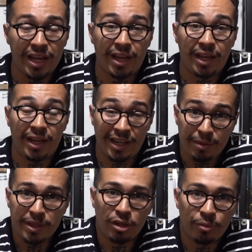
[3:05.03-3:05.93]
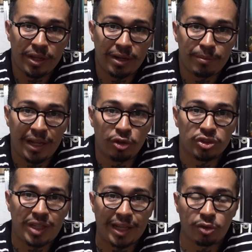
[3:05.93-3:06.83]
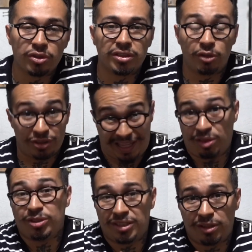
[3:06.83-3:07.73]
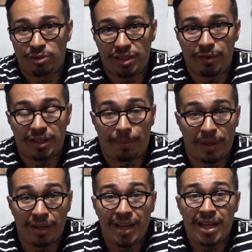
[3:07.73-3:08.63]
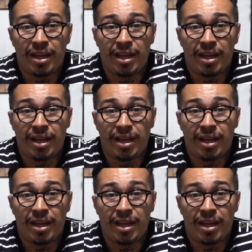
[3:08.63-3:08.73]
en el video vienen bien los datos, los datos inclusive también